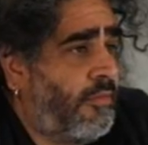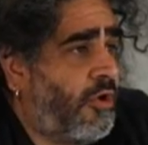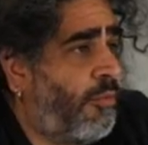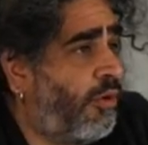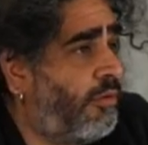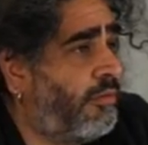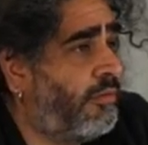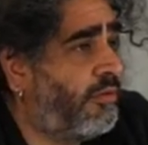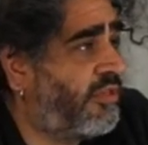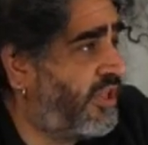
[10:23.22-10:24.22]
¿Cómo
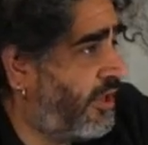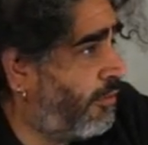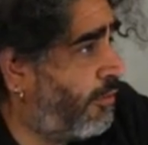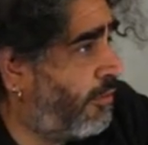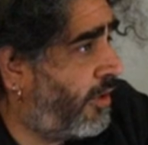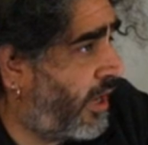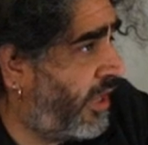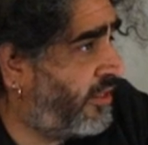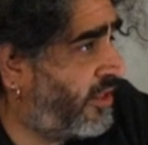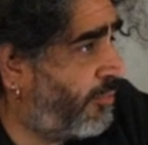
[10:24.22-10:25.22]
se llegó
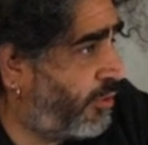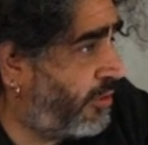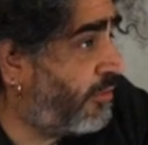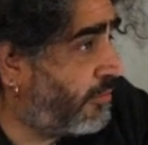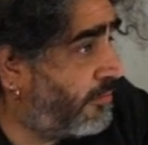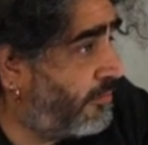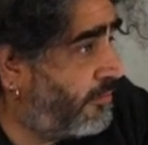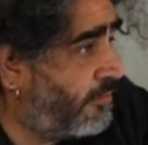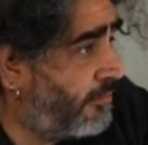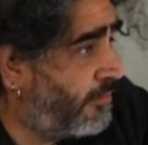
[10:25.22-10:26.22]
a esta posición.
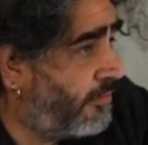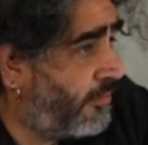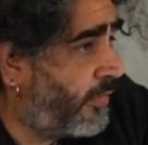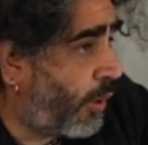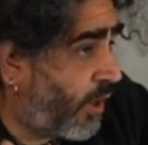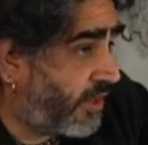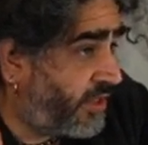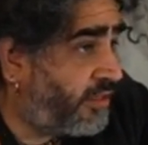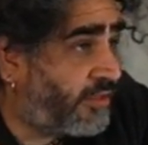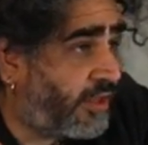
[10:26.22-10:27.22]
a Un
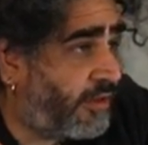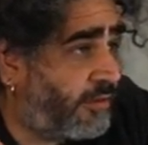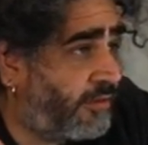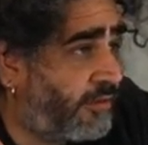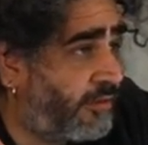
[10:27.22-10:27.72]
artista